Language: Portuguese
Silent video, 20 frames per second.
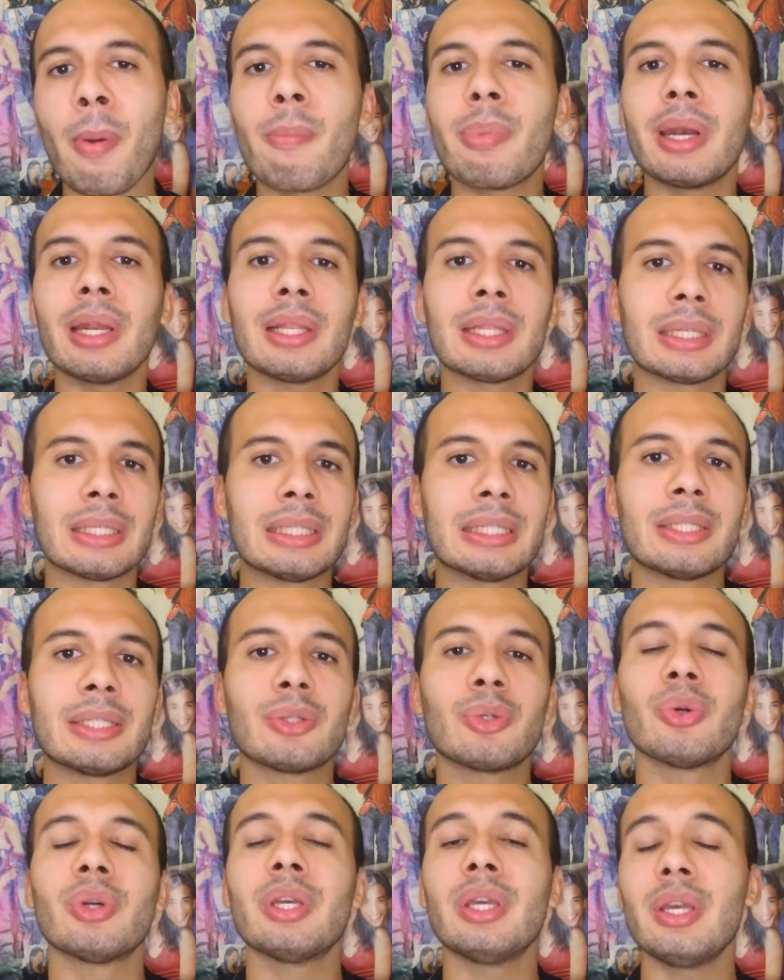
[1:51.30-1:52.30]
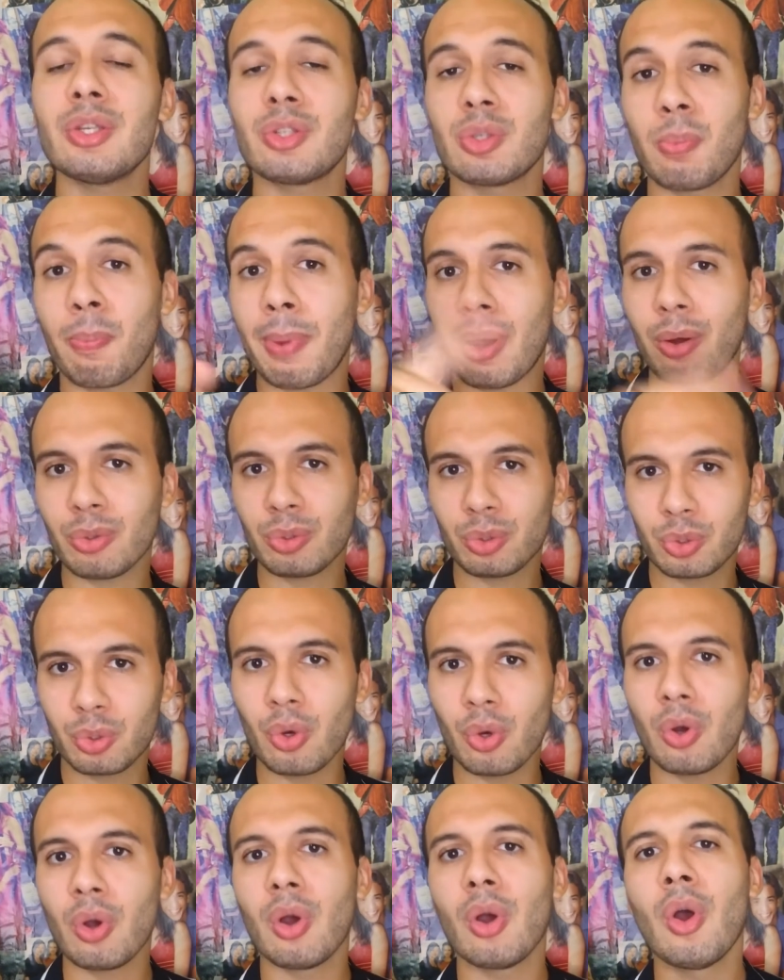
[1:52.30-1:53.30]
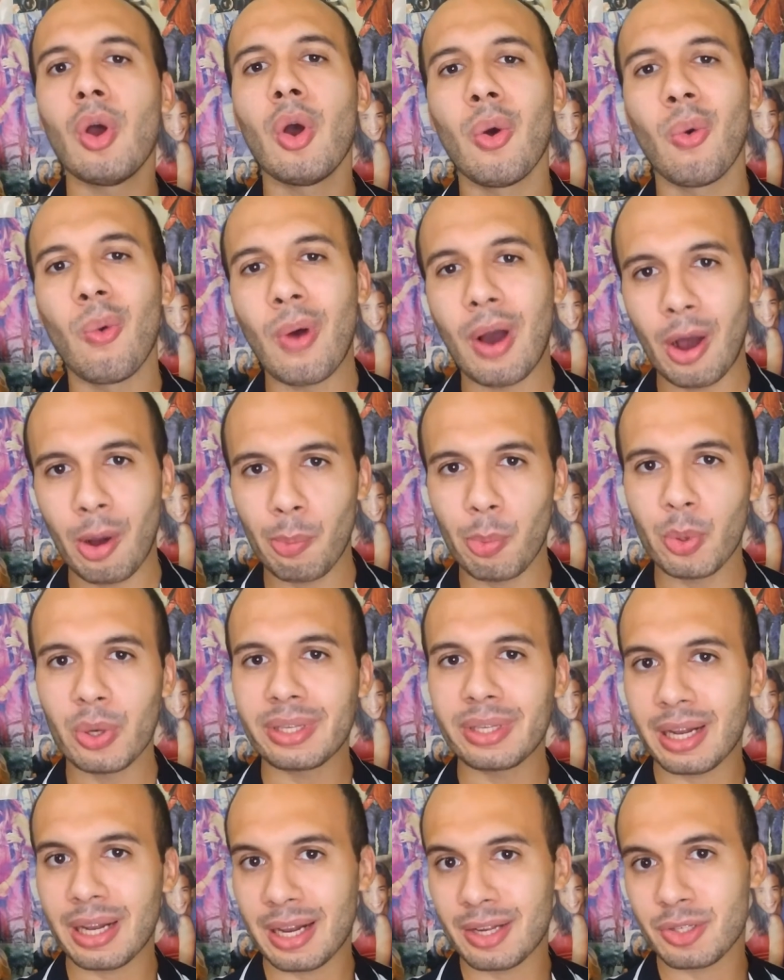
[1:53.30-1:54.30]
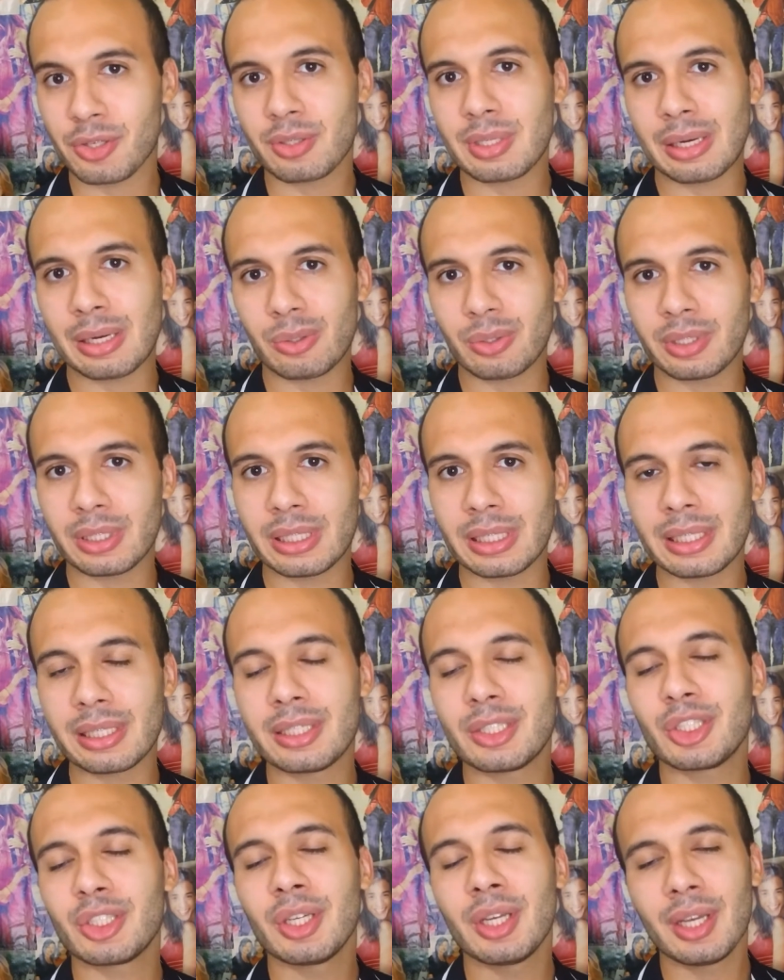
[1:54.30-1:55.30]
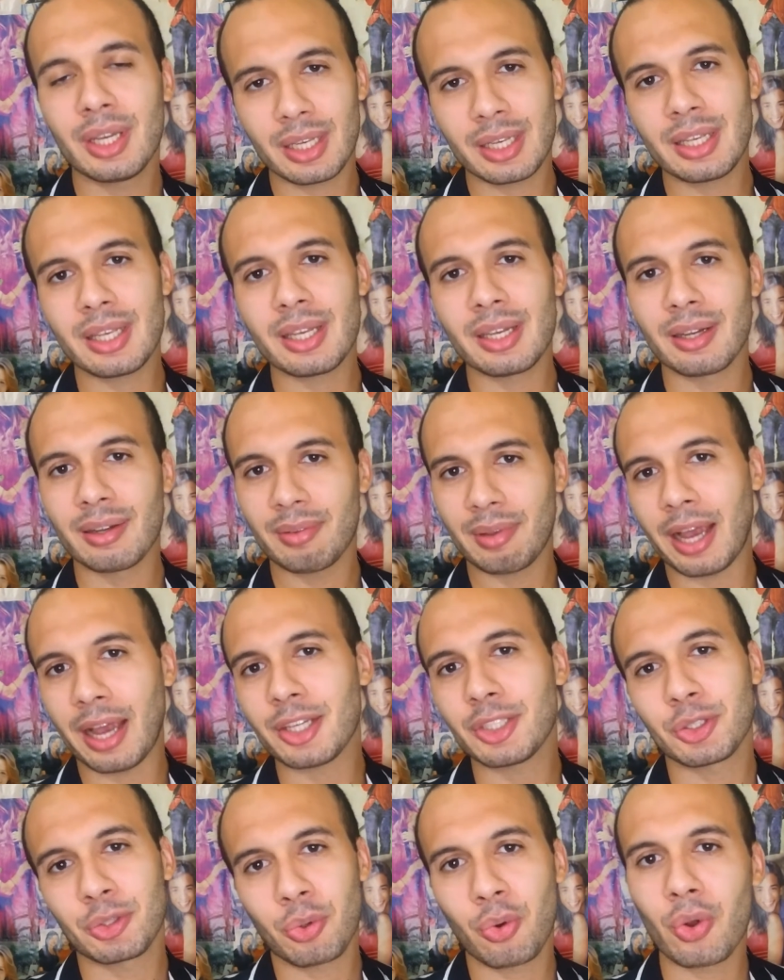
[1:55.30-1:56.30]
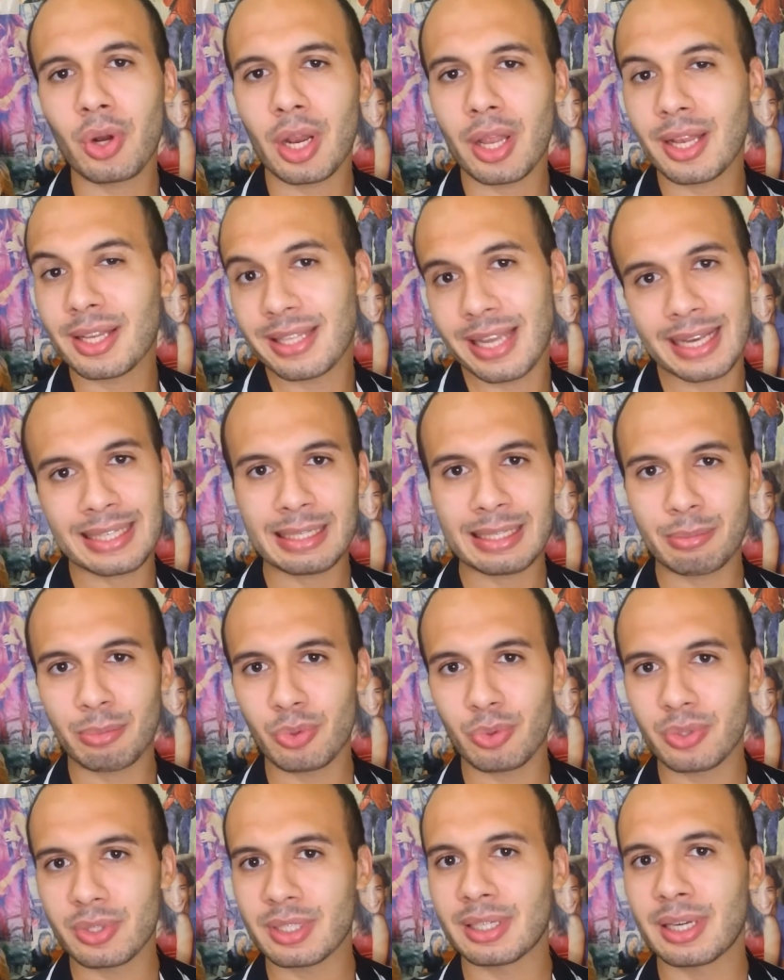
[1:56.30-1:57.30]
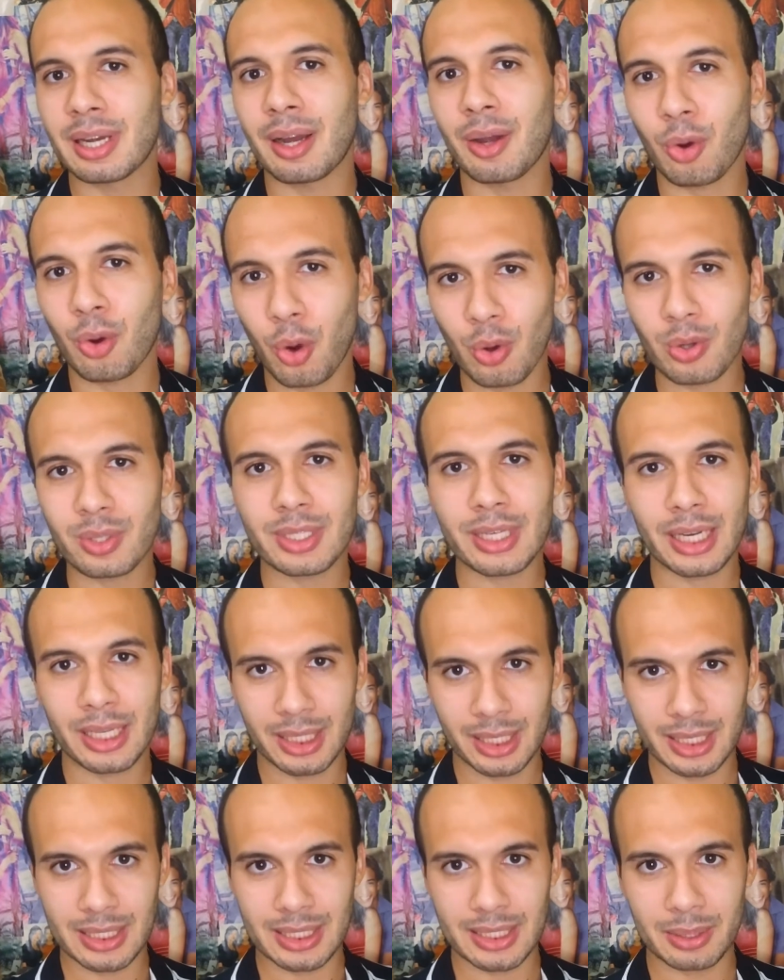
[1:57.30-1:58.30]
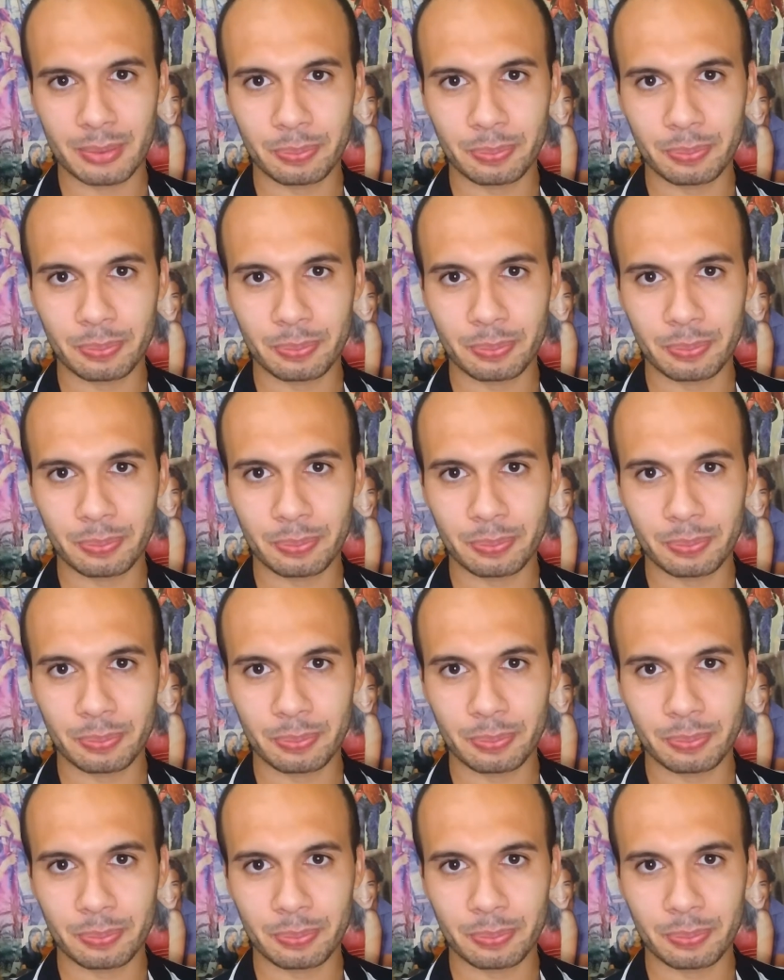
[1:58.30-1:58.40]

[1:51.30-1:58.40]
britânico e isso pautou o álbum internacional deles e a escolha dessa música, com certeza.